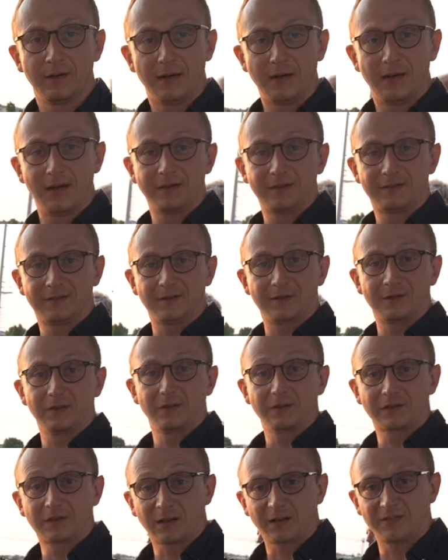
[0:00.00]
a été
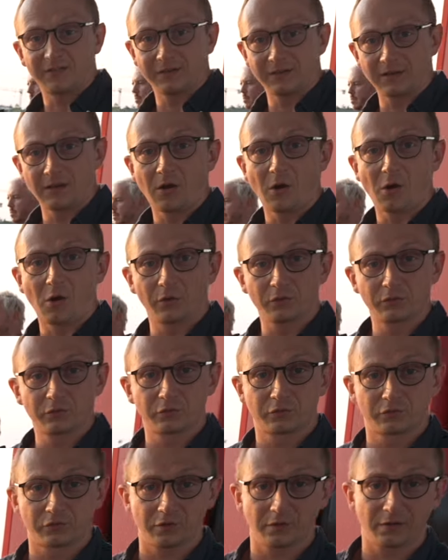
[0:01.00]
euh, travaillée en
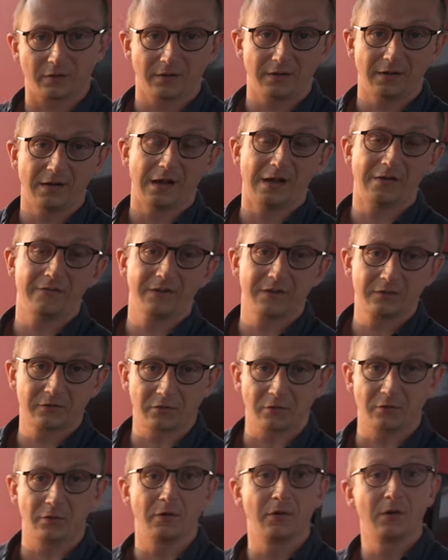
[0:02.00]
douceur
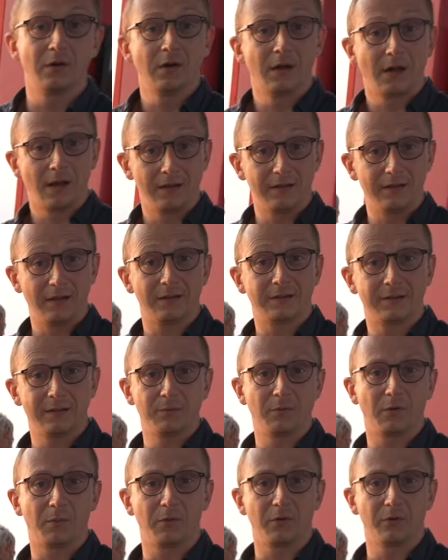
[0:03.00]
avec euh, l'un des
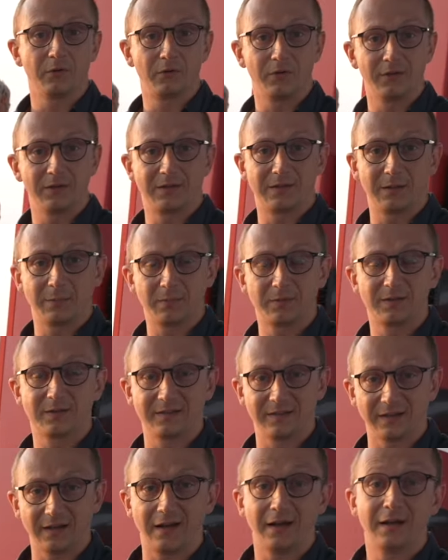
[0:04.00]
membres de l'équipe
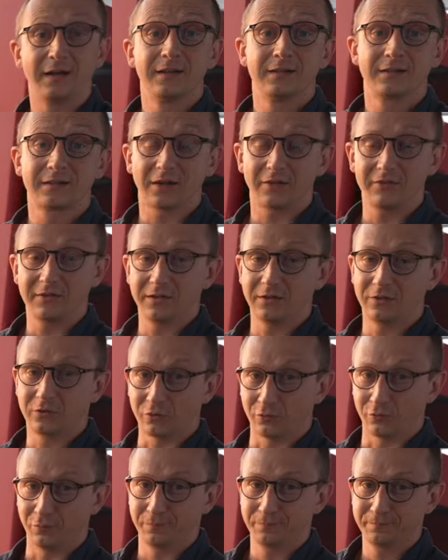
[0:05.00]
qui a travaillé
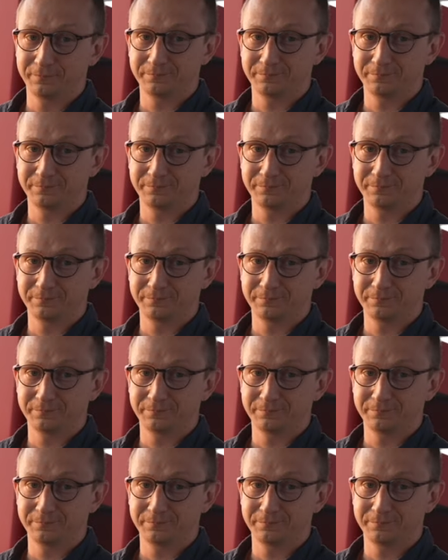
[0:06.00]
dessus.